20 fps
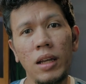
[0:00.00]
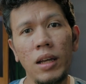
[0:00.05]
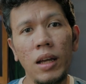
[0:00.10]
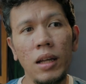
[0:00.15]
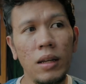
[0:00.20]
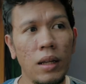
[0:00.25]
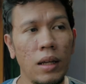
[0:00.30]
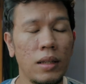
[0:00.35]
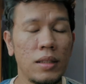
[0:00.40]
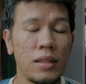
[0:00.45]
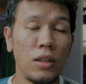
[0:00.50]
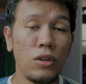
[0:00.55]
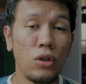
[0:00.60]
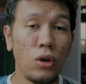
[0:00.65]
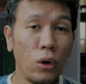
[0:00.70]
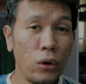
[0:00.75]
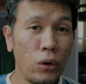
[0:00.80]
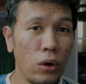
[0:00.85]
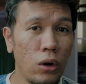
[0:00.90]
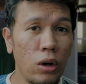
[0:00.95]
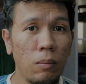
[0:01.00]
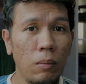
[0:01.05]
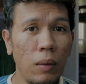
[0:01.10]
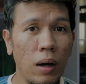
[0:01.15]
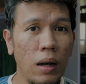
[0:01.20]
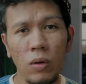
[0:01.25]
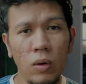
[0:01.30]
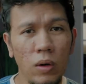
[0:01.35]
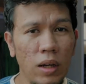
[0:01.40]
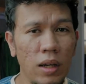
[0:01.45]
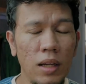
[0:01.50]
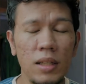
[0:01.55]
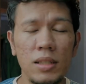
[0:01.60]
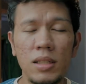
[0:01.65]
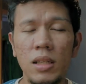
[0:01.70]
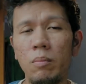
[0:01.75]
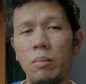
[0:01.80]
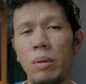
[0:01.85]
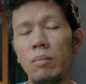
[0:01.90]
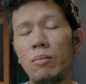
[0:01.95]
na yan eh, sa new normal. Kung
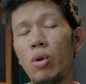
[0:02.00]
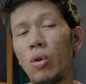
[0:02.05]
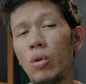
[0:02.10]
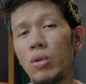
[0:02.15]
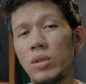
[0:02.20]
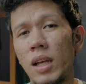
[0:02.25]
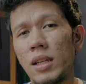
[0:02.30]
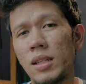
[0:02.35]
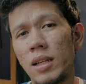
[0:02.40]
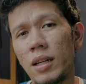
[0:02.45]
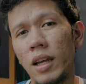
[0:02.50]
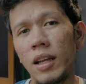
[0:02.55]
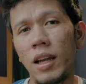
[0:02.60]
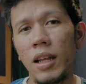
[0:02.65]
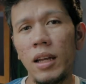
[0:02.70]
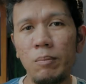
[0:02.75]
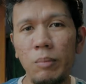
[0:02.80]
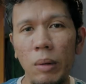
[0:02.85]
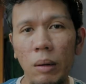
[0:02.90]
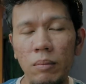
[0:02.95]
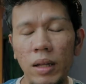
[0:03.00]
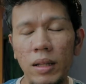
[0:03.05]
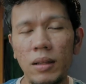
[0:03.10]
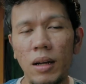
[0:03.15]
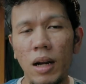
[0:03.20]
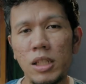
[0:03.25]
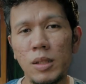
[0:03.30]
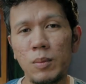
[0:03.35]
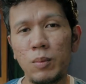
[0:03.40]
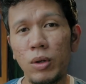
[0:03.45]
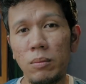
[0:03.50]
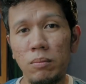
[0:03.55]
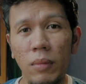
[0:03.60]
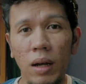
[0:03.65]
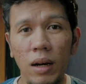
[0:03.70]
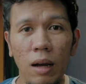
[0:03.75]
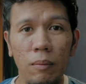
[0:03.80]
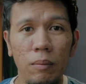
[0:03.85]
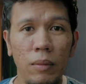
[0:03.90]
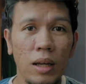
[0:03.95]
iisipin mo kung sasakay ka ng public transport,
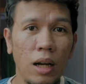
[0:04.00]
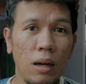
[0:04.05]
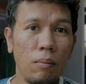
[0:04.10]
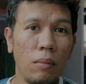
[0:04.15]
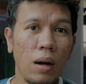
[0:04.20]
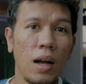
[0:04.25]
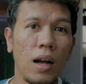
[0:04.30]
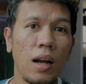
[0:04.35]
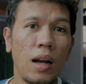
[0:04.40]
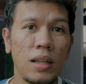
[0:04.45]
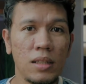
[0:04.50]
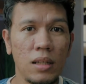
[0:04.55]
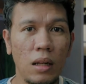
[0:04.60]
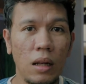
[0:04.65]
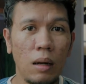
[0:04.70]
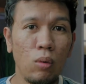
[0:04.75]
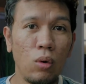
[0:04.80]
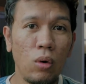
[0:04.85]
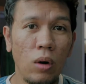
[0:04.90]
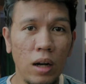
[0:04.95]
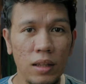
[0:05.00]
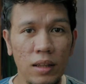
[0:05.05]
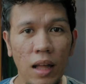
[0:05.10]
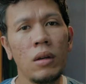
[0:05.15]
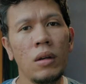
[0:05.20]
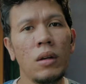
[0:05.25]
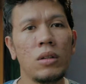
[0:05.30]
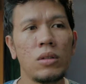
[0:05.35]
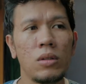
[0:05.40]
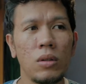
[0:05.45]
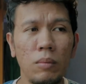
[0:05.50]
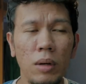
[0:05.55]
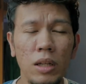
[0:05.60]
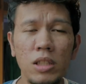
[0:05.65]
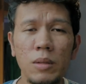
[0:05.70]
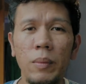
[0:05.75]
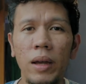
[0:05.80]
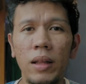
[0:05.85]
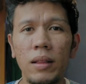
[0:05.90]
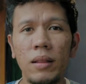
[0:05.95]
marami kang makakasalamuhang tao. So
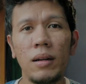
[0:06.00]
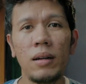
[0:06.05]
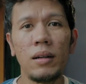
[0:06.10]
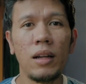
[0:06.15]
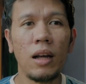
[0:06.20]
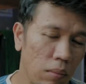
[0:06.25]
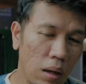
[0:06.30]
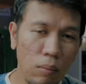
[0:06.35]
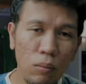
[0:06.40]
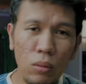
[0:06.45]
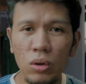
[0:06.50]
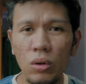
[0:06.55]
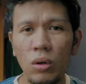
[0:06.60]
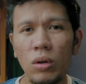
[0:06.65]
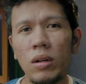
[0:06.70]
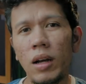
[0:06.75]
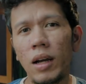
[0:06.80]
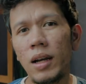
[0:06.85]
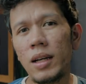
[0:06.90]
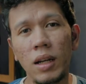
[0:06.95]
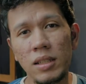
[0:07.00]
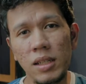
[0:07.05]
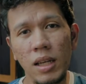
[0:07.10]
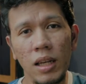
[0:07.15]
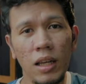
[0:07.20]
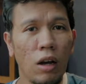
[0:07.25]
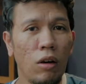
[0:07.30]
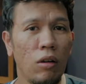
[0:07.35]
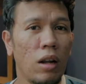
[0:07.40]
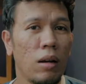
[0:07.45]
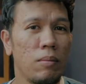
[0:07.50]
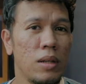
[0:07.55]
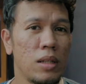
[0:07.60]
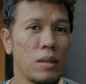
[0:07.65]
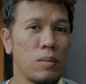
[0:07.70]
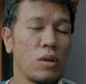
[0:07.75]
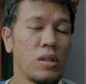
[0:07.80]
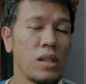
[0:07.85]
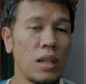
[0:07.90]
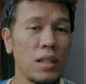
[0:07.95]
much better na magmotor ka kasi ikaw lang
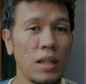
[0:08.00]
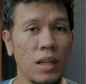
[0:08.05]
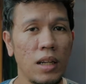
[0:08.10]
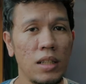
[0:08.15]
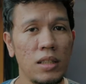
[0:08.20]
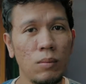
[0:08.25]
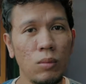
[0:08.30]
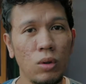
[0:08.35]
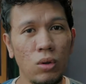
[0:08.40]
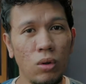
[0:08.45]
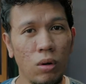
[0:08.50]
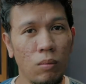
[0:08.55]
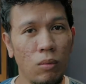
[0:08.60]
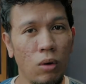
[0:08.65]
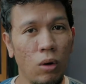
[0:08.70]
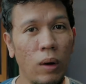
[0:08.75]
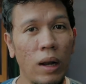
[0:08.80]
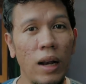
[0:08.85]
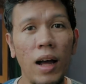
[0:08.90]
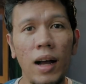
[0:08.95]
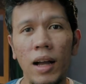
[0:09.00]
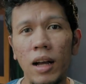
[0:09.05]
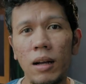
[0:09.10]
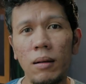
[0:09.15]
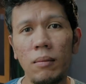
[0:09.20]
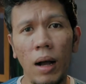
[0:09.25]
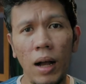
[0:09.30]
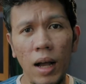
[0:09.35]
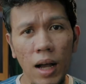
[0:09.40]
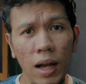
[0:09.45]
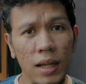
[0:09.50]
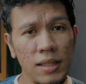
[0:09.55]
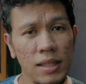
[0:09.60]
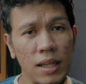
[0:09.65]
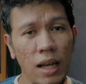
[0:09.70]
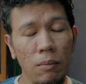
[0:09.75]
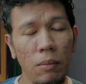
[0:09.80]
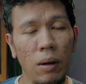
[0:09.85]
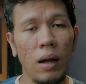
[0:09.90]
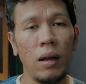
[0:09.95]
mismong sasakay sa motor mo. Wala kang
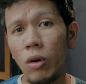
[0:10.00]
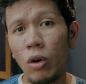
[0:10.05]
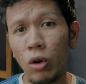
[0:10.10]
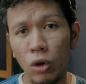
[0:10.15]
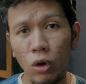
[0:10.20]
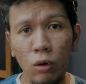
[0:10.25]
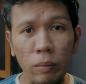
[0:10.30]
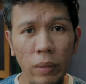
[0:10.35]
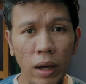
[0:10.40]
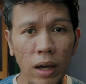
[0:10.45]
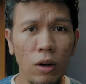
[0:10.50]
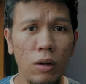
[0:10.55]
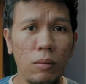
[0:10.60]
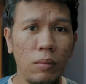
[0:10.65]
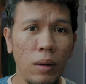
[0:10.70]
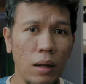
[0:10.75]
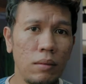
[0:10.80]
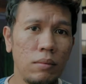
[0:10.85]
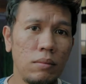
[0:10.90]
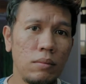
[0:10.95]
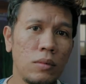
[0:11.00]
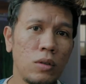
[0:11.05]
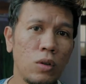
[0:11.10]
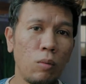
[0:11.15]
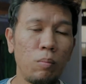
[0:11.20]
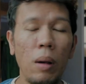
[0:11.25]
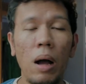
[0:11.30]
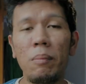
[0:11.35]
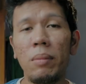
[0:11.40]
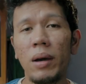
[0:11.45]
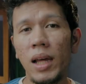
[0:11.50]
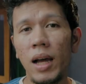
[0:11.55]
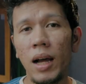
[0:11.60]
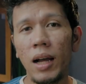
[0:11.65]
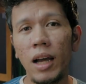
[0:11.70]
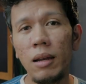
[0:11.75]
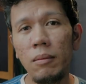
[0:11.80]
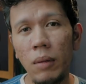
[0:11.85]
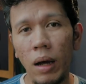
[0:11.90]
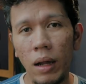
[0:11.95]
makakasama. Or kung meron man, kung
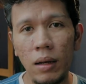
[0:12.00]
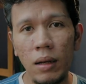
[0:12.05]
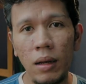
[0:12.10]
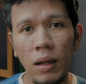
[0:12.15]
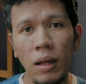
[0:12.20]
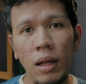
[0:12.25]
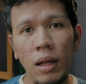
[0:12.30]
papayagan man,